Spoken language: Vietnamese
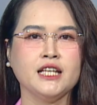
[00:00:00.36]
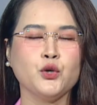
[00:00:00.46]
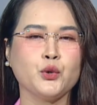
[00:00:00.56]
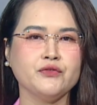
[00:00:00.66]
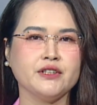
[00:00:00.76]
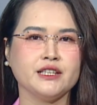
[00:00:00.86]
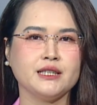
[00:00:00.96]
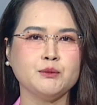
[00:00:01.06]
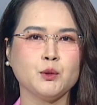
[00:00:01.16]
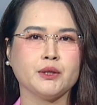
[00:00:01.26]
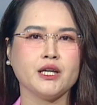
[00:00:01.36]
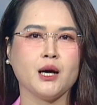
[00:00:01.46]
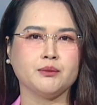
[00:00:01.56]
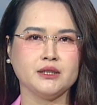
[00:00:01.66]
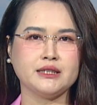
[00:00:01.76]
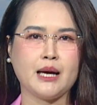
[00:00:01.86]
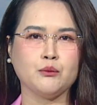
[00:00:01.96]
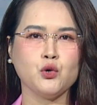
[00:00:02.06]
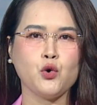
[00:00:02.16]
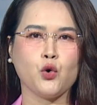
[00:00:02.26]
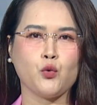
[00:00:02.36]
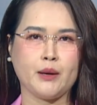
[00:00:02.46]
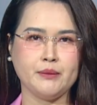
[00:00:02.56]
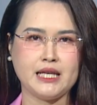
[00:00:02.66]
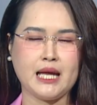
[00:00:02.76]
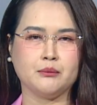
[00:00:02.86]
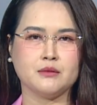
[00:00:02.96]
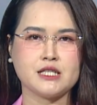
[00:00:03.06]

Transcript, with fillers: Thưa quý vị, tiếp tục kỳ họp thứ 8 Quốc hội khóa 15,